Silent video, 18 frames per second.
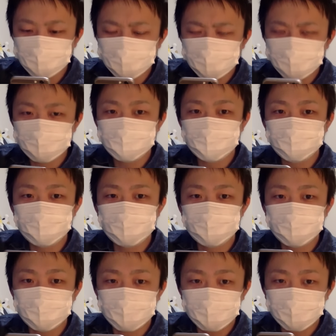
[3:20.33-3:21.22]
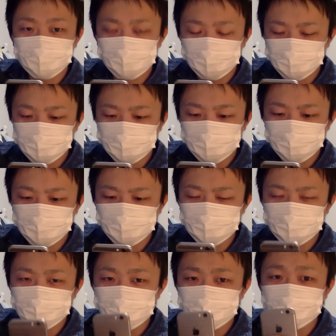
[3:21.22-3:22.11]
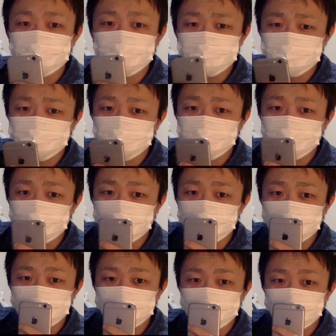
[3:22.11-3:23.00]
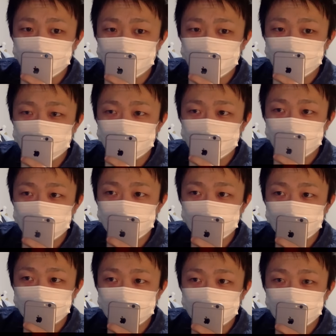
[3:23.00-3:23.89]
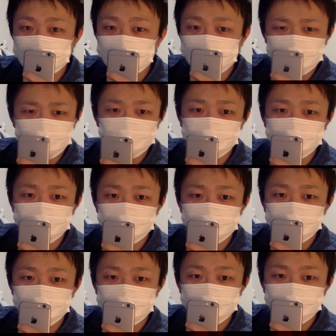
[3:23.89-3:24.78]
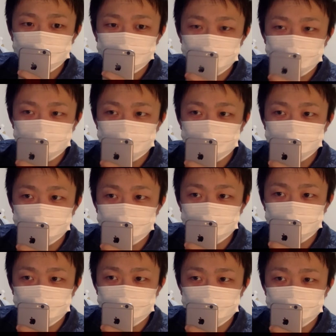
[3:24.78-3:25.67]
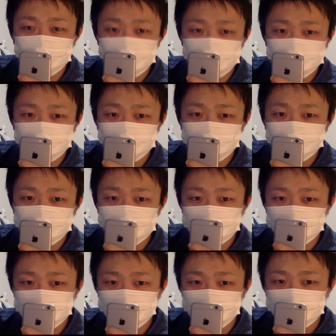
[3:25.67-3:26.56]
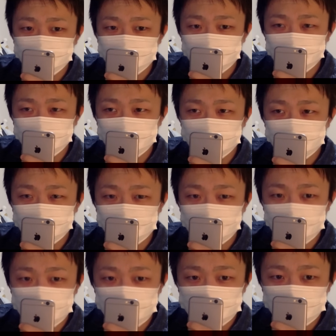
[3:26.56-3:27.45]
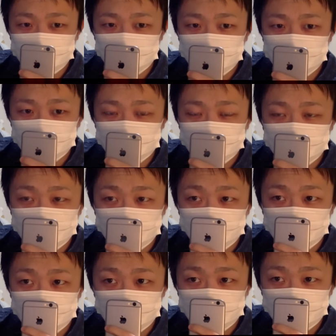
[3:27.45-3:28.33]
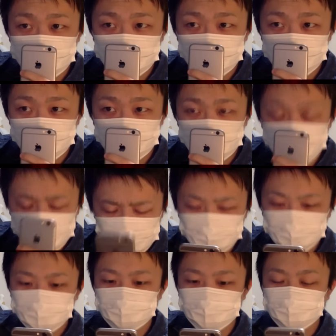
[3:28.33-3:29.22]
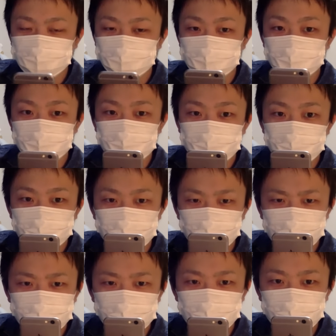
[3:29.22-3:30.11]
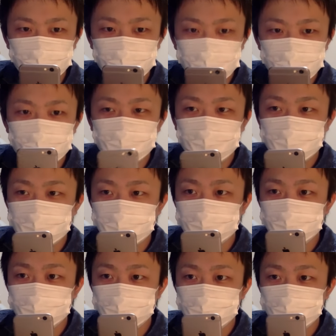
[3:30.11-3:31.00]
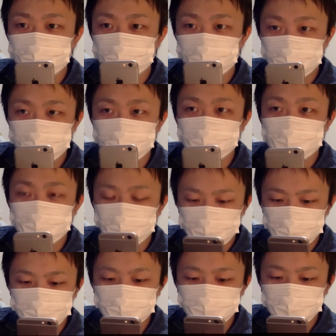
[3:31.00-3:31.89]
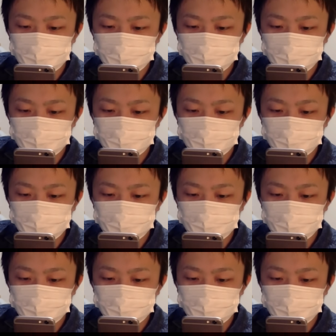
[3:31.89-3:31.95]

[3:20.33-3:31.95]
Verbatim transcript: コック、バカ強なので、ね、あんまり数を増やしたくないんですよ。お願いします。よし！ 1上がりでも十分。は